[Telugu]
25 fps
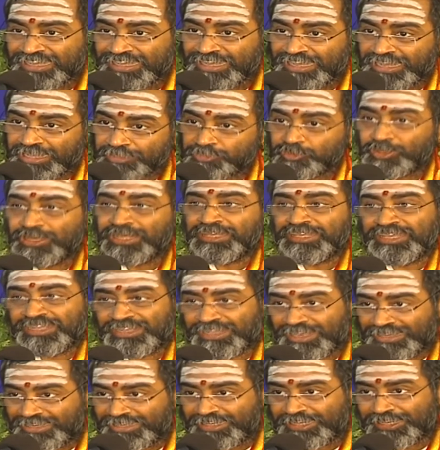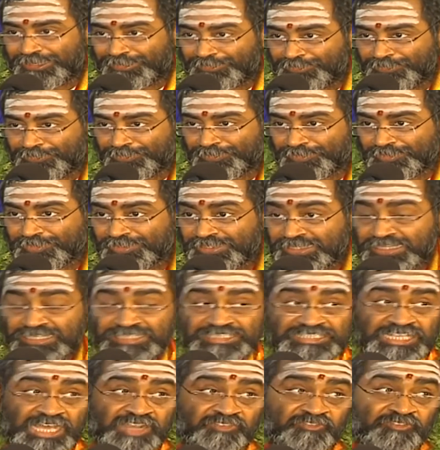అందున ఈ కలియుగంలో
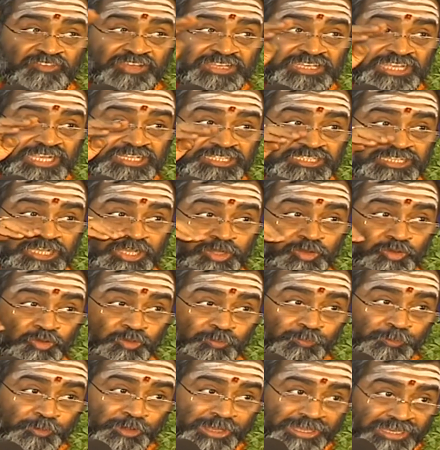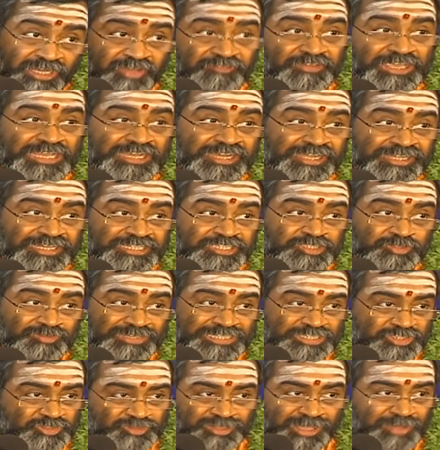సర్వయజ్ఞ రూపుడైన వెంకటేశ్వర
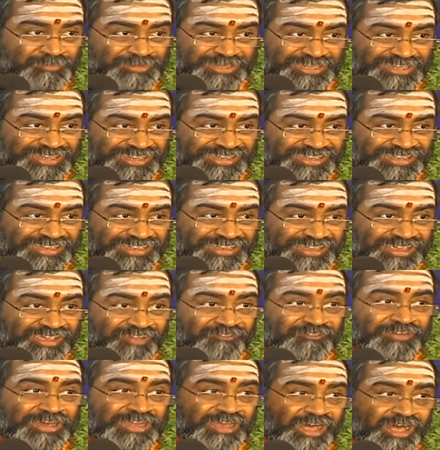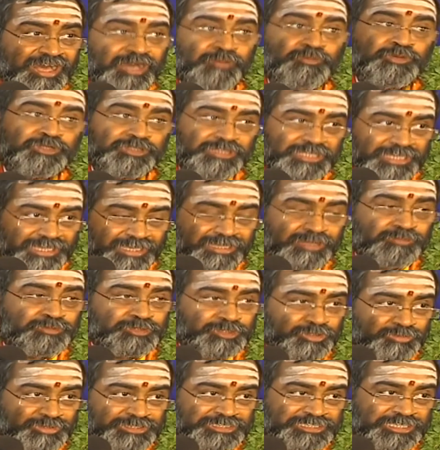స్వామి వరాహమూర్తిగానే
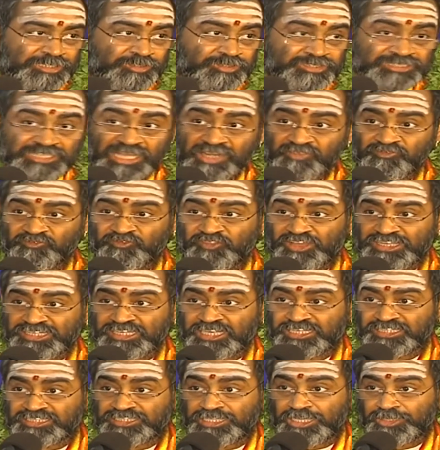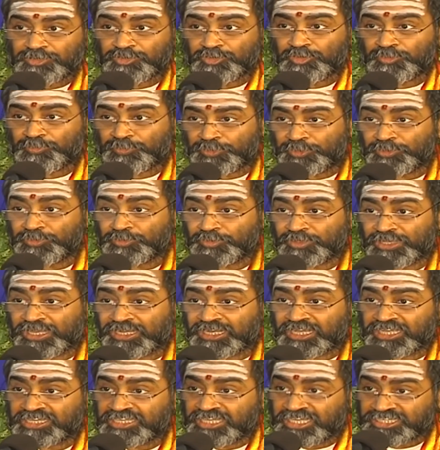ముందు వచ్చాడు సర్వయజ్ఞ రూపుడు
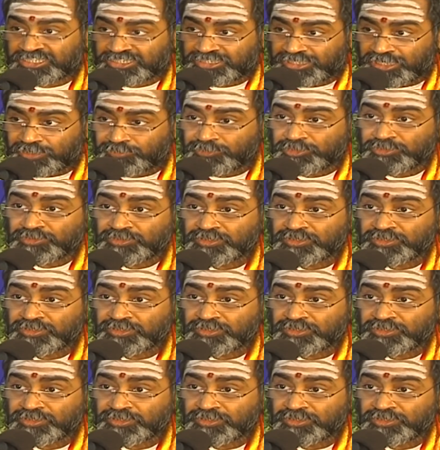కనుక యజ్ఞము